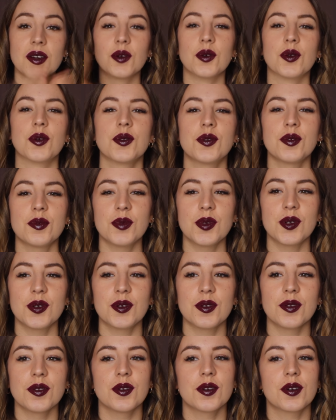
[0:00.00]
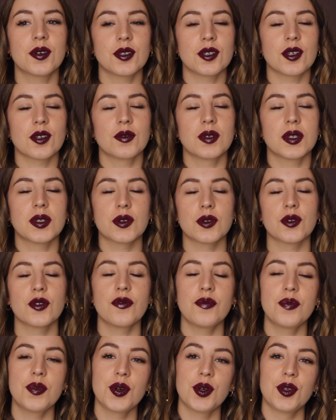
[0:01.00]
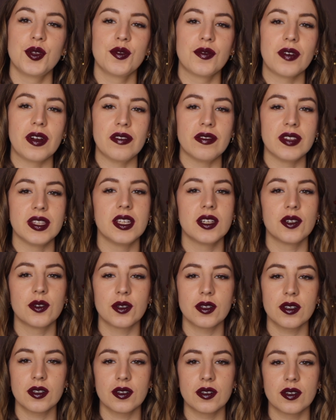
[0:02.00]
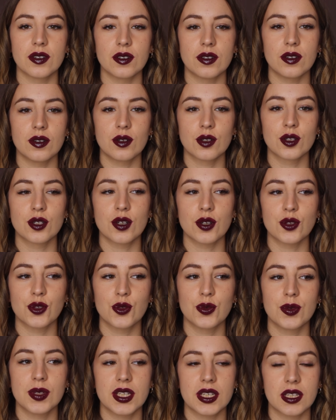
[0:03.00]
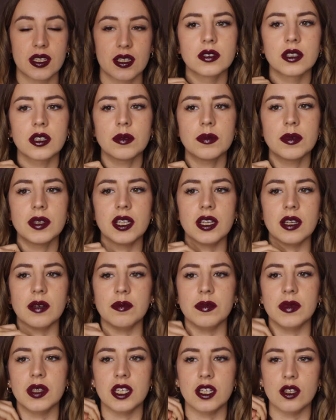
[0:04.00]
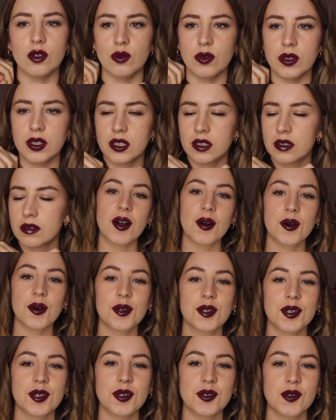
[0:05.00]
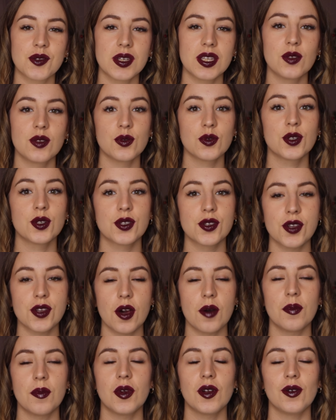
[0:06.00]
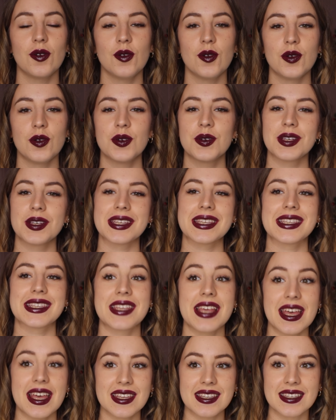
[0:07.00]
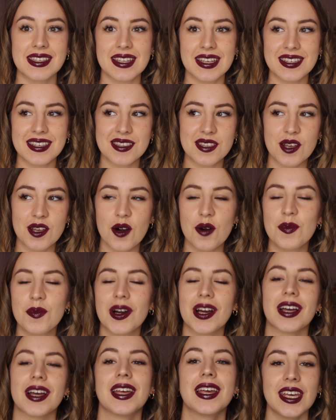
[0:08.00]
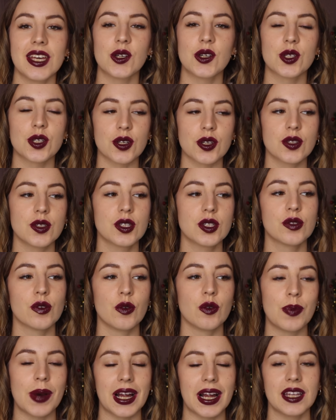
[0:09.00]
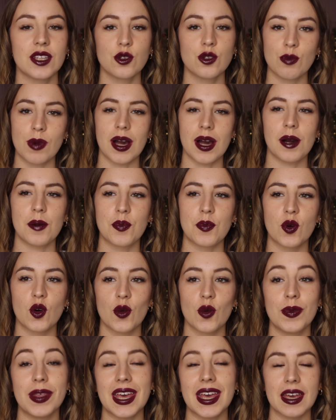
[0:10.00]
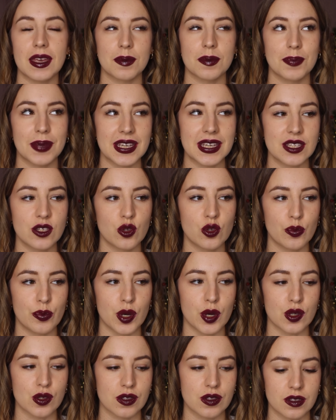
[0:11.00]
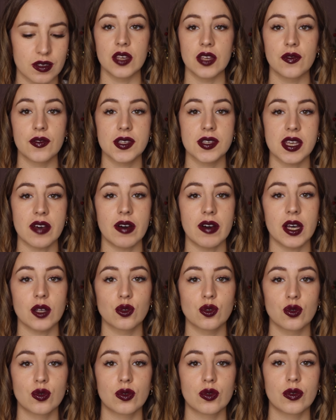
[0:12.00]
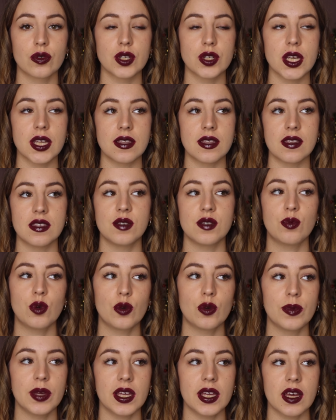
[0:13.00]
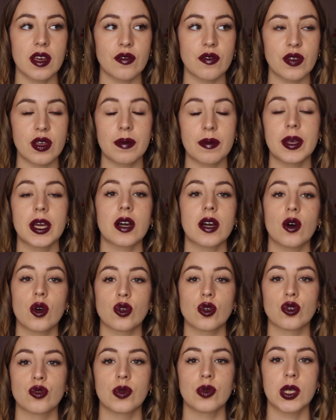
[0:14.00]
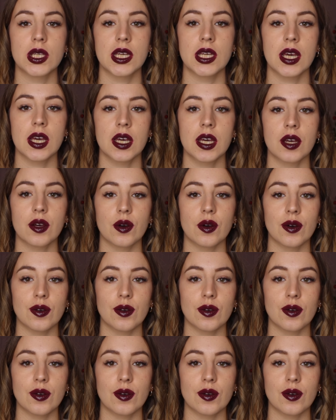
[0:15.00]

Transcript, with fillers: Coucou tout le monde, donc aujourd'hui je vous retrouve pour une nouvelle vidéo. Aujourd'hui, comment il est Aujourd'hui nous sommes le 16 décembre et aujourd'hui je vais vous parler de ma première prise de poste. Il faut savoir du coup que j'ai été diplômée infirmière en juillet